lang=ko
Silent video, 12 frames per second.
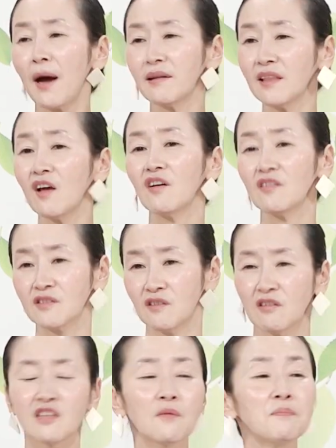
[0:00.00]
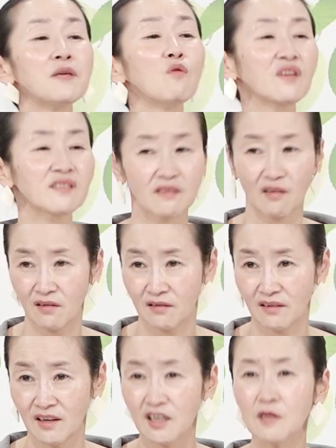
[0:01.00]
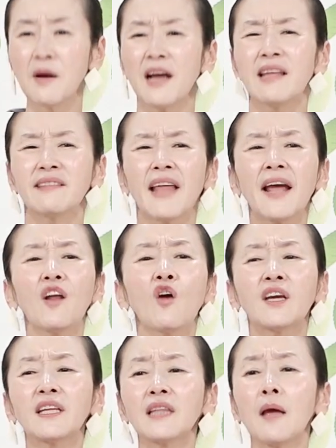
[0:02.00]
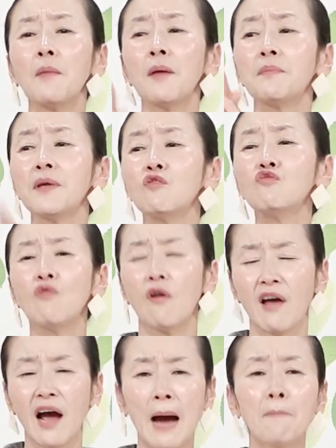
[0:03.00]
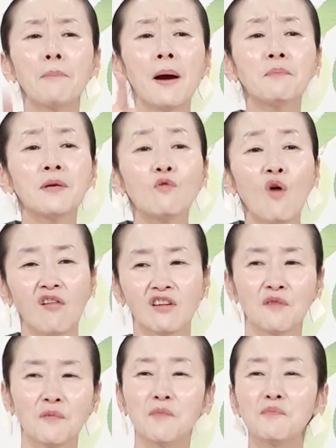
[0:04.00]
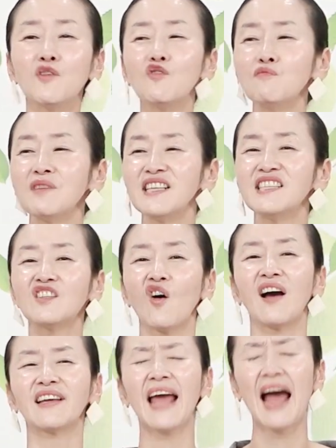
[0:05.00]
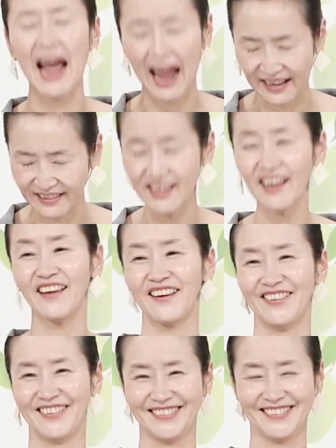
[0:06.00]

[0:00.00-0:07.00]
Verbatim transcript: 때렸어. 그래서 미웠어. 그러면 때렸기 때문에 미운 거야. 아빠 미워. 그러면 미움을 인정한 게 아니에요.